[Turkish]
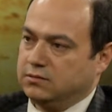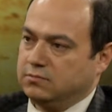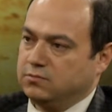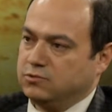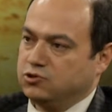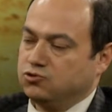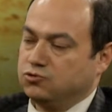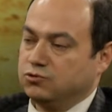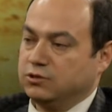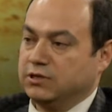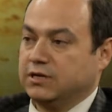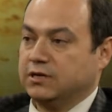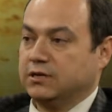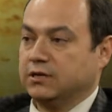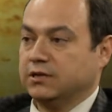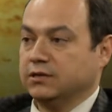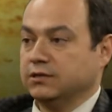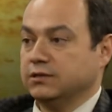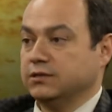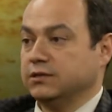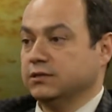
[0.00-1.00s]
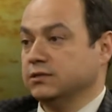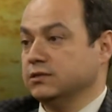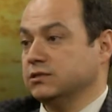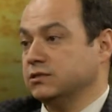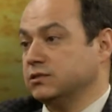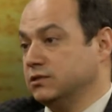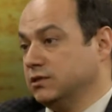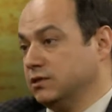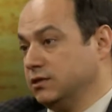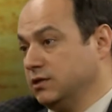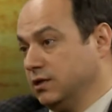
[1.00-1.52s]
misyonerlerin ya da
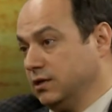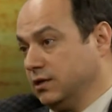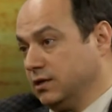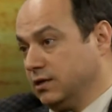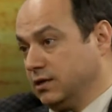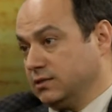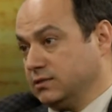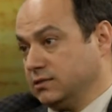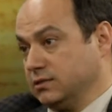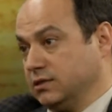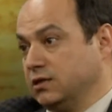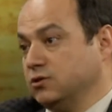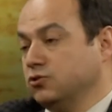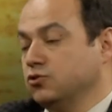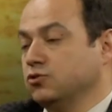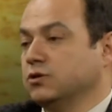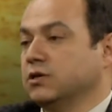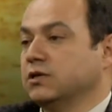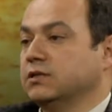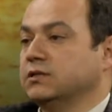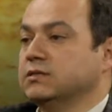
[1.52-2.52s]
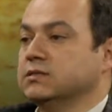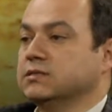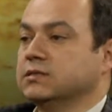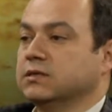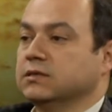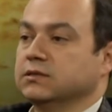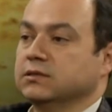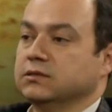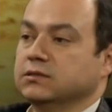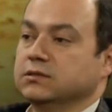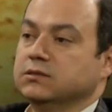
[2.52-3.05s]
işte asker kökenli
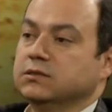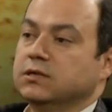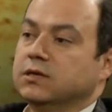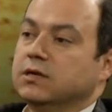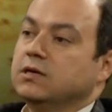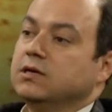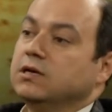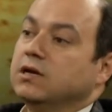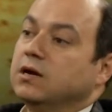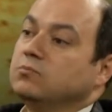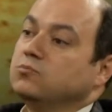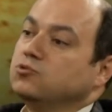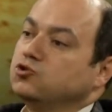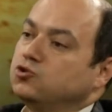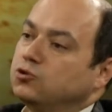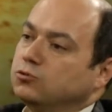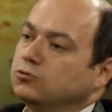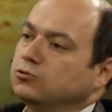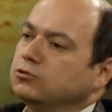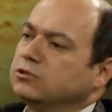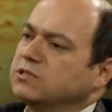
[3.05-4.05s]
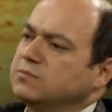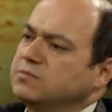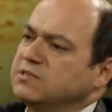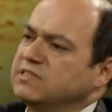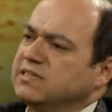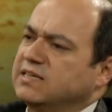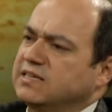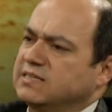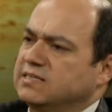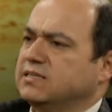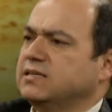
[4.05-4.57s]
insanların yapmış oldukları
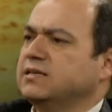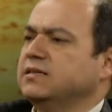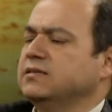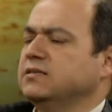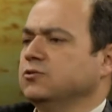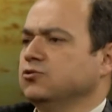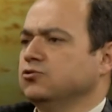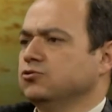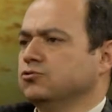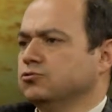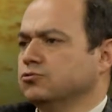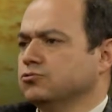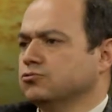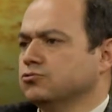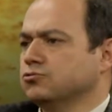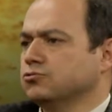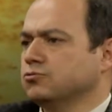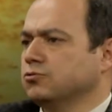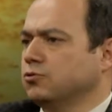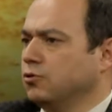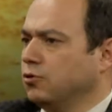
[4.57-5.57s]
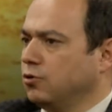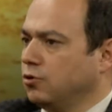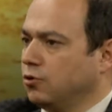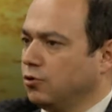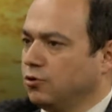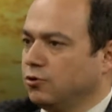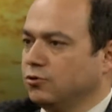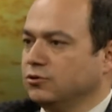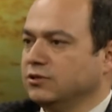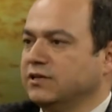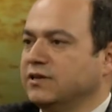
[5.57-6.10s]
biz gezileri de görüyoruz.
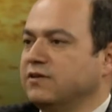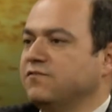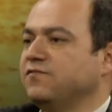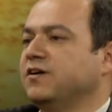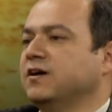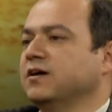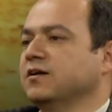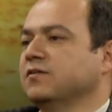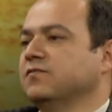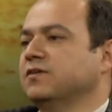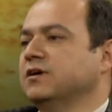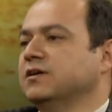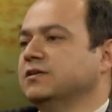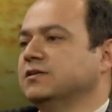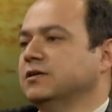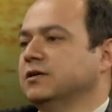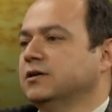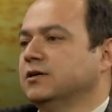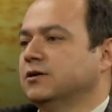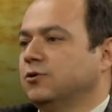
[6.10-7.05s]
Orada ne fark var?